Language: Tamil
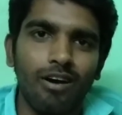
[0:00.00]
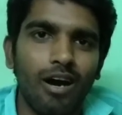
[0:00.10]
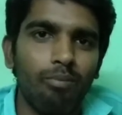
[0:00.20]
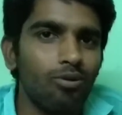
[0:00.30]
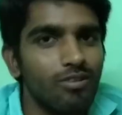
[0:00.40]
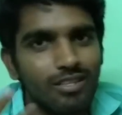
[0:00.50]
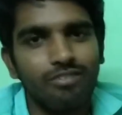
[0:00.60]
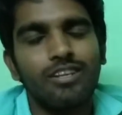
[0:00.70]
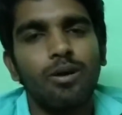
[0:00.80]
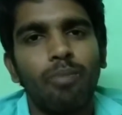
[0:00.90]
அப்புறம் இந்த
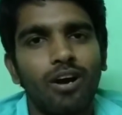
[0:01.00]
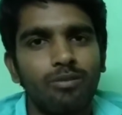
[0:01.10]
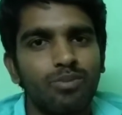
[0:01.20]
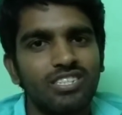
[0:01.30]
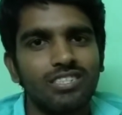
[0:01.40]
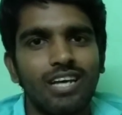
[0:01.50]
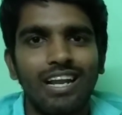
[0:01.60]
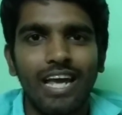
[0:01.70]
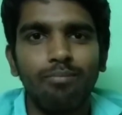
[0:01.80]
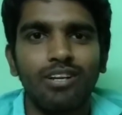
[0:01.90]
வீடியோ பார்க்க பிடிச்சிருந்தா
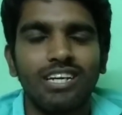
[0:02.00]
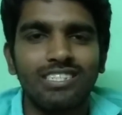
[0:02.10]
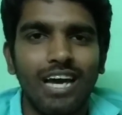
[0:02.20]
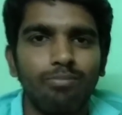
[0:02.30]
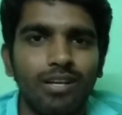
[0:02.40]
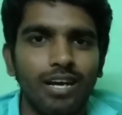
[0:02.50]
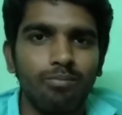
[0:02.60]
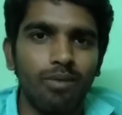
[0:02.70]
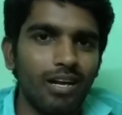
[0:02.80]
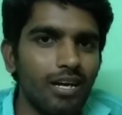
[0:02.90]
லைக் பண்ணுங்க ஷேர் பண்ணுங்க
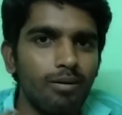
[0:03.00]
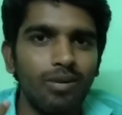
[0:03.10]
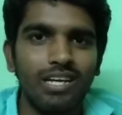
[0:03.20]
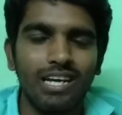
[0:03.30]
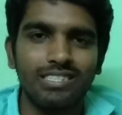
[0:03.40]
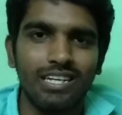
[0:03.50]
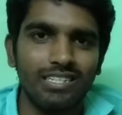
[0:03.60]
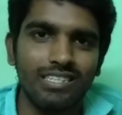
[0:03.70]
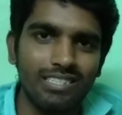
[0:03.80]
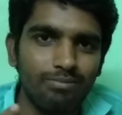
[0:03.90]
மறக்காம
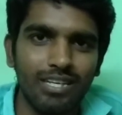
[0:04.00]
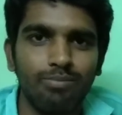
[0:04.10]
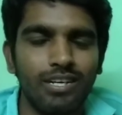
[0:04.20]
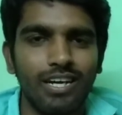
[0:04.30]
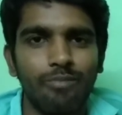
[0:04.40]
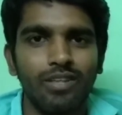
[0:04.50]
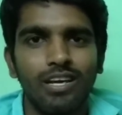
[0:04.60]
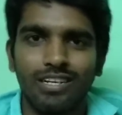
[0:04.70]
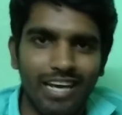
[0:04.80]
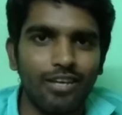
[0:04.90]
மிடிக்காது சப்ஸ்கிரைப் பண்ணுங்க
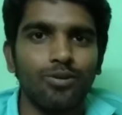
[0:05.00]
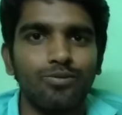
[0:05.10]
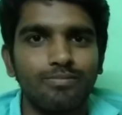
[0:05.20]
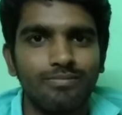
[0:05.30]
தேங்க்யூ